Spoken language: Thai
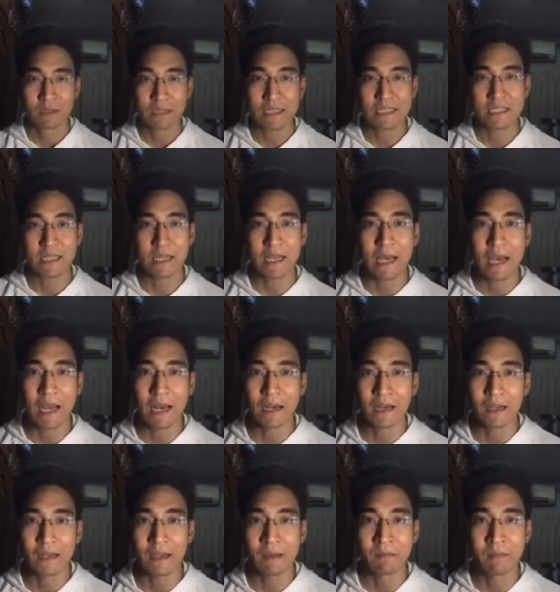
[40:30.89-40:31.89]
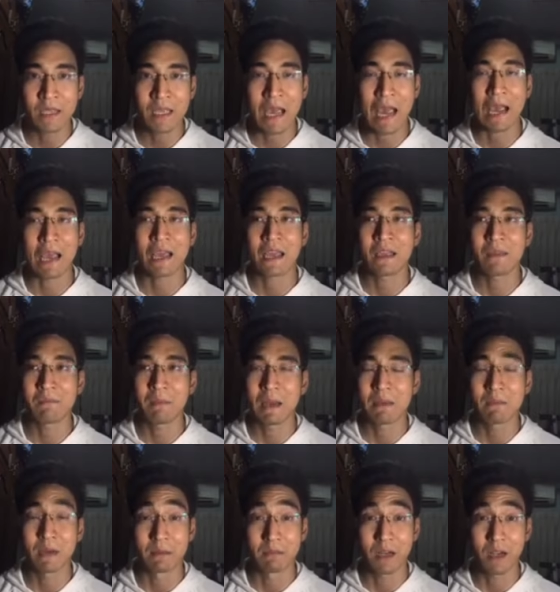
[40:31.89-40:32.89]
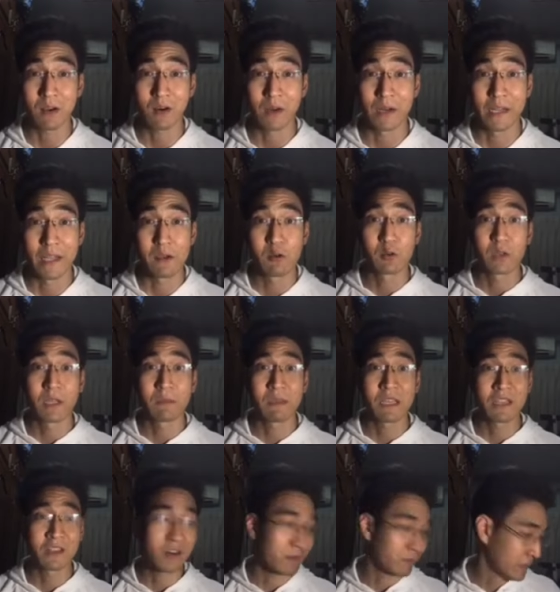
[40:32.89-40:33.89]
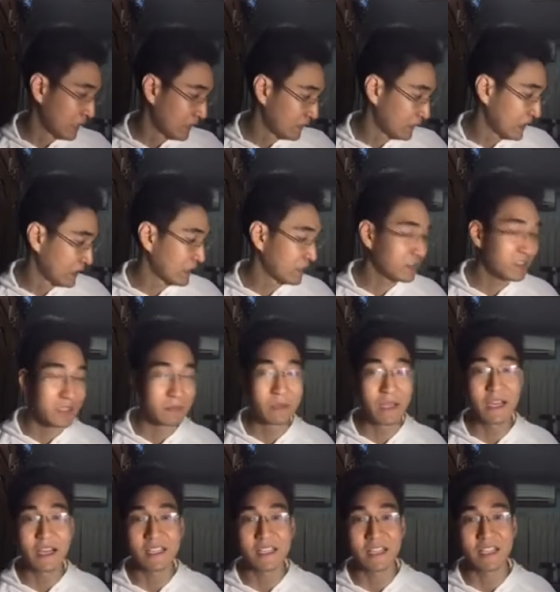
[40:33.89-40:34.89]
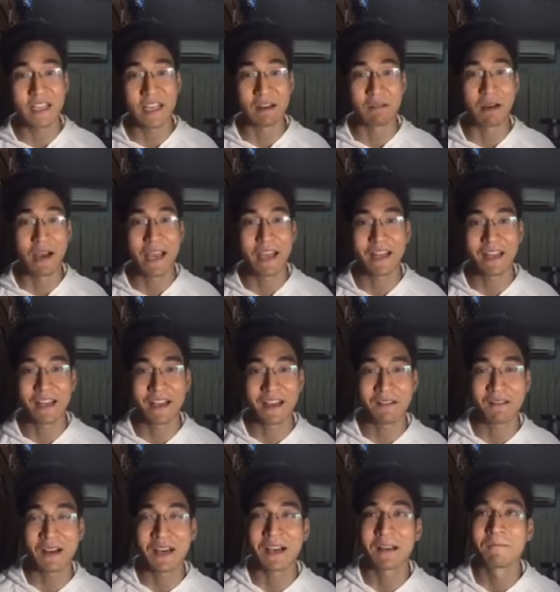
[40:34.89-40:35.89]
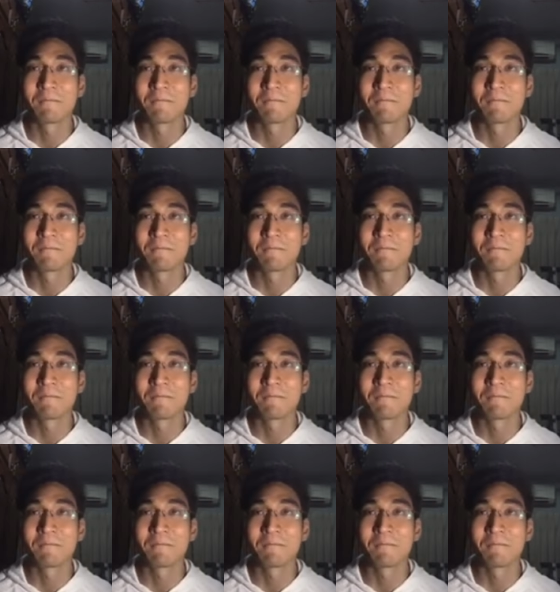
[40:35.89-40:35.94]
ราชการนะครับ ไม่อยากให้เป็นเหมือนเมื่อก่อนในยุคที่พี่สอบในในหนังสือพี่ก็จะเขียนไว้นะฮะว่า